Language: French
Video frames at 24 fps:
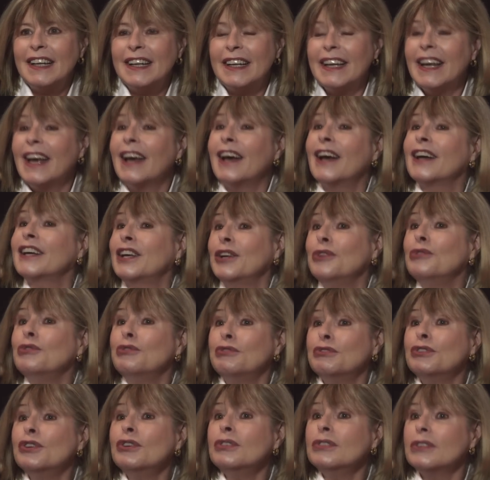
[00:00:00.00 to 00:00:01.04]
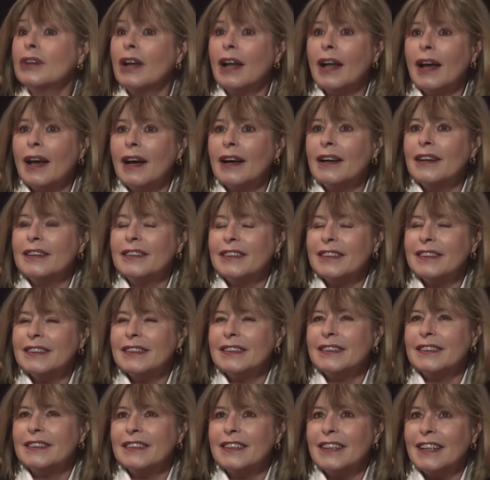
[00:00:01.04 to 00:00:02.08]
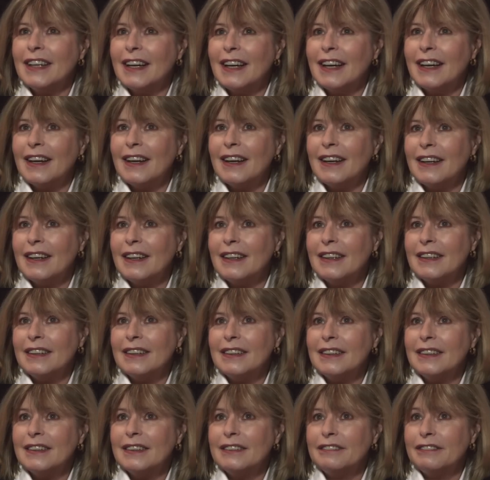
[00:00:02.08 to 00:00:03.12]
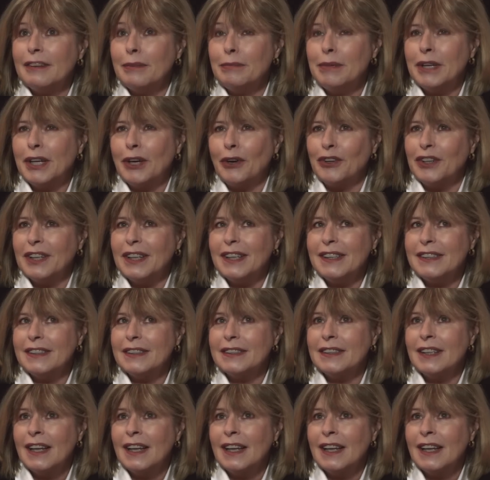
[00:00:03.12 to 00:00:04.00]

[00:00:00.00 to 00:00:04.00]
qui est, nouveau dans la, dans la famille Cortés